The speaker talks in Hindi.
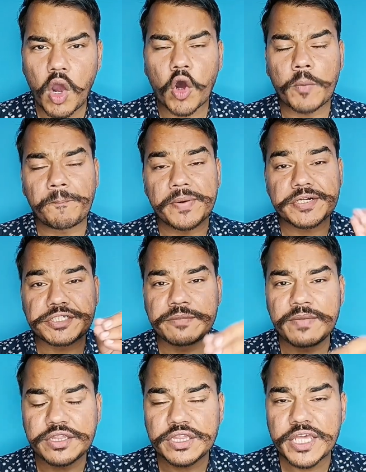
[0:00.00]
और
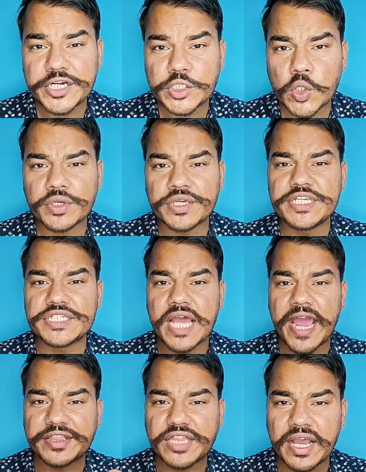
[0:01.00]
पश्चिमी देशों की
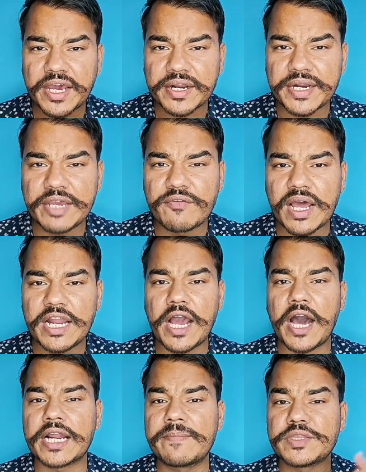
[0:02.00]
सहायता करने वाले
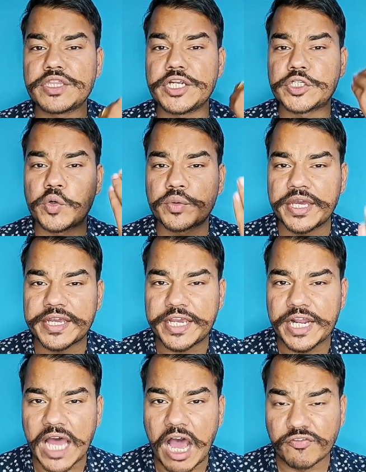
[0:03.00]
अरब देशों के
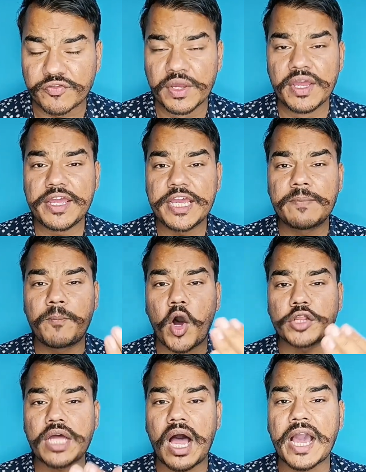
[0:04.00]
खिलाफ एक
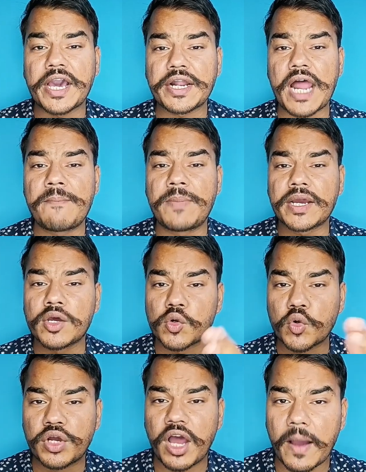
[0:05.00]
बहुत आक्रामक
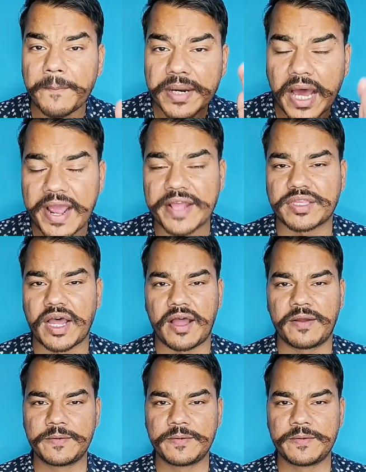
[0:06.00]
रुख अपनाया था